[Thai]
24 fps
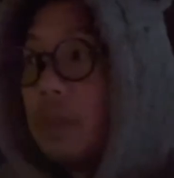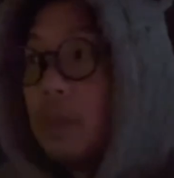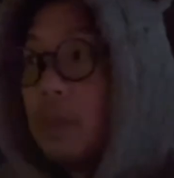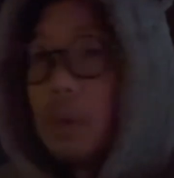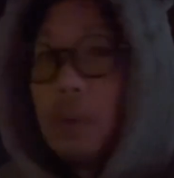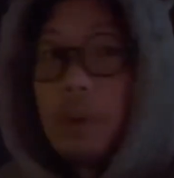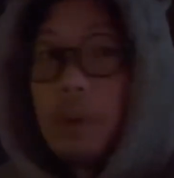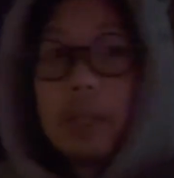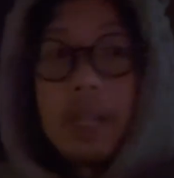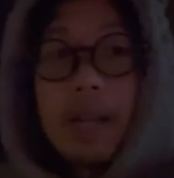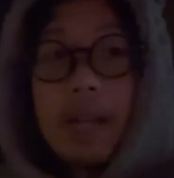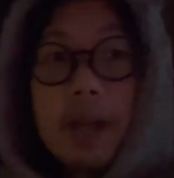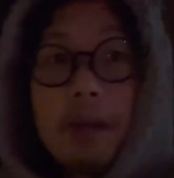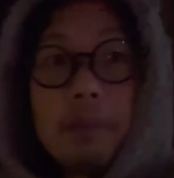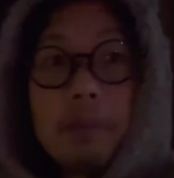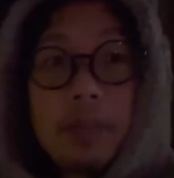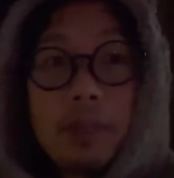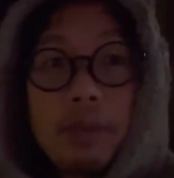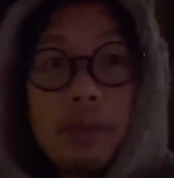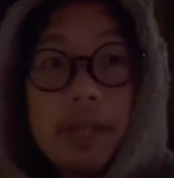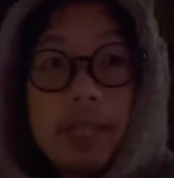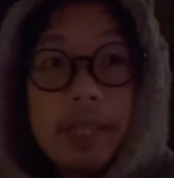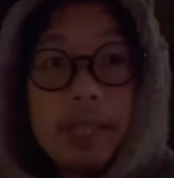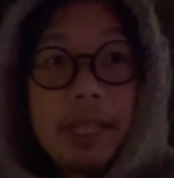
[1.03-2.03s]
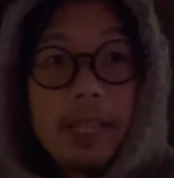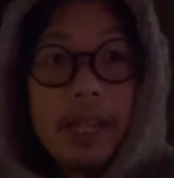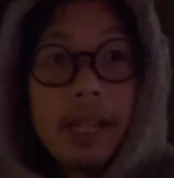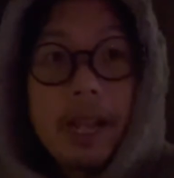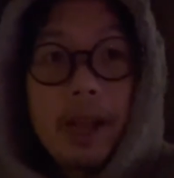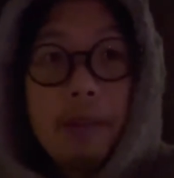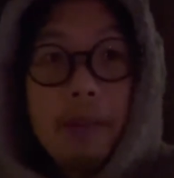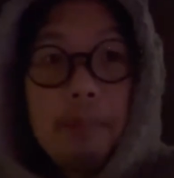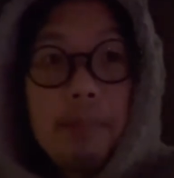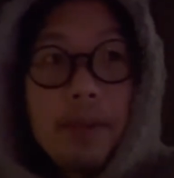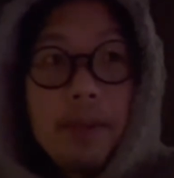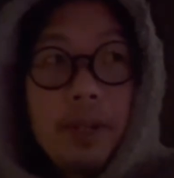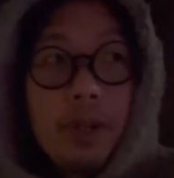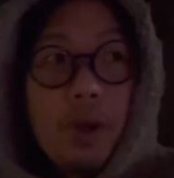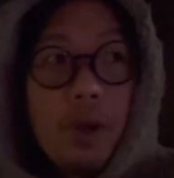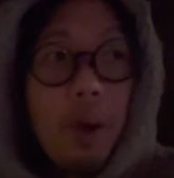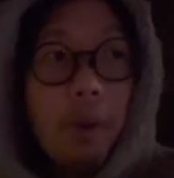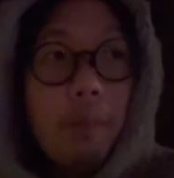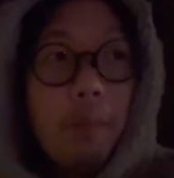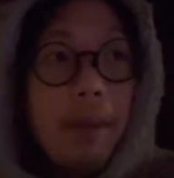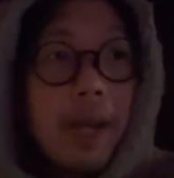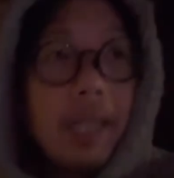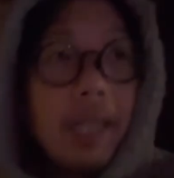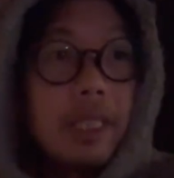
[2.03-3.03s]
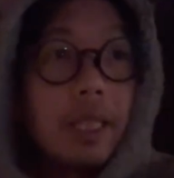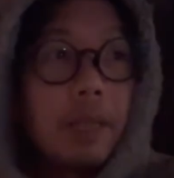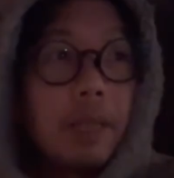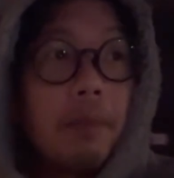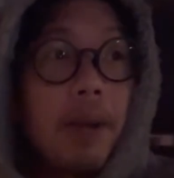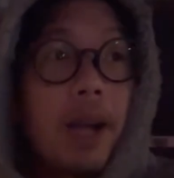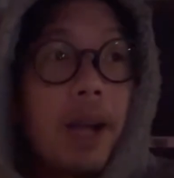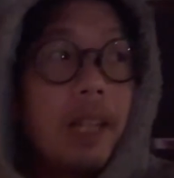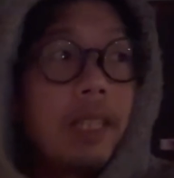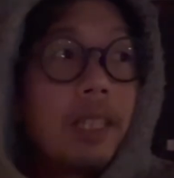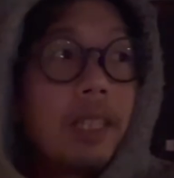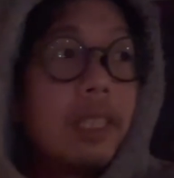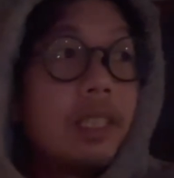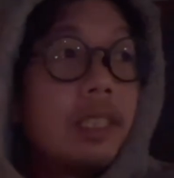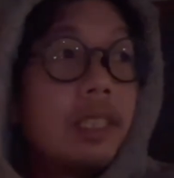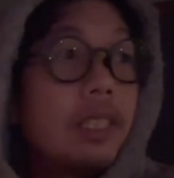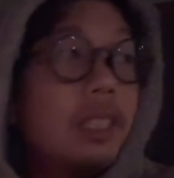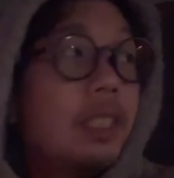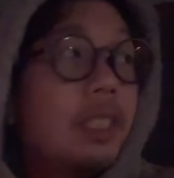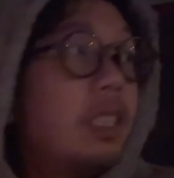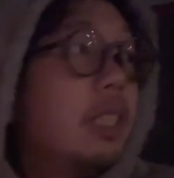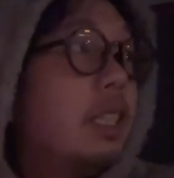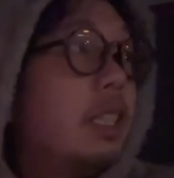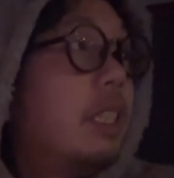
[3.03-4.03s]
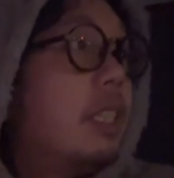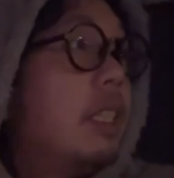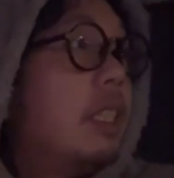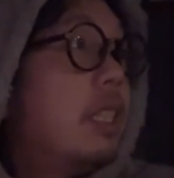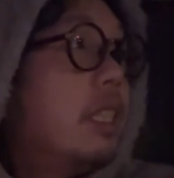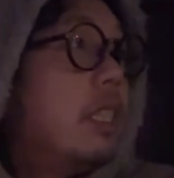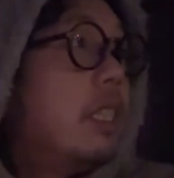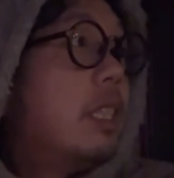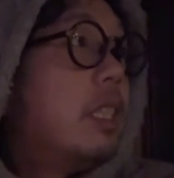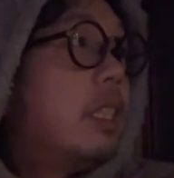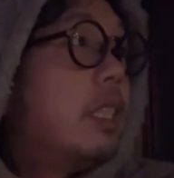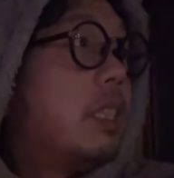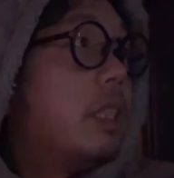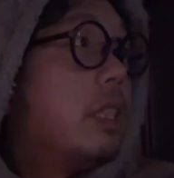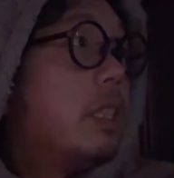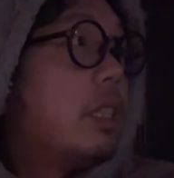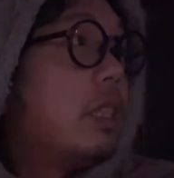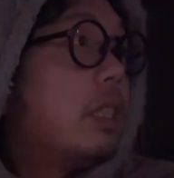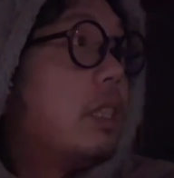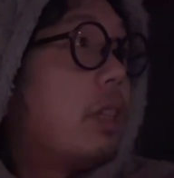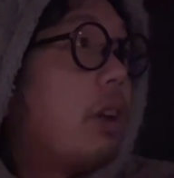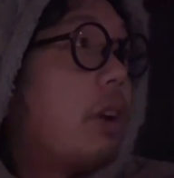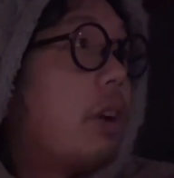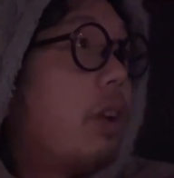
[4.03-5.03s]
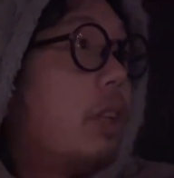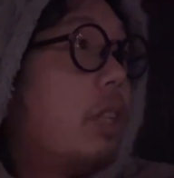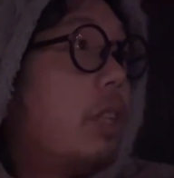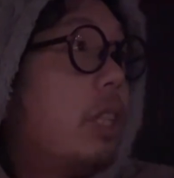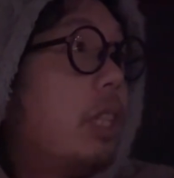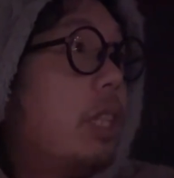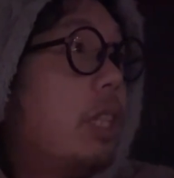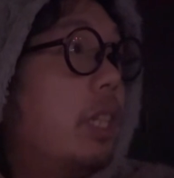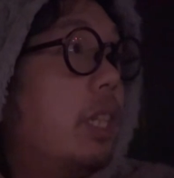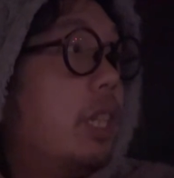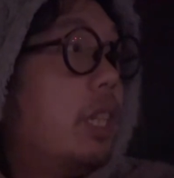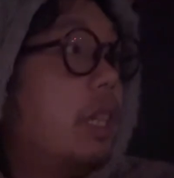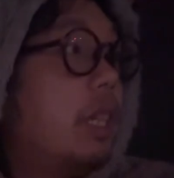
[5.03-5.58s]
คนครับสวัสดีครับเพิ่งออกมาจากบ้าน ตอนนี้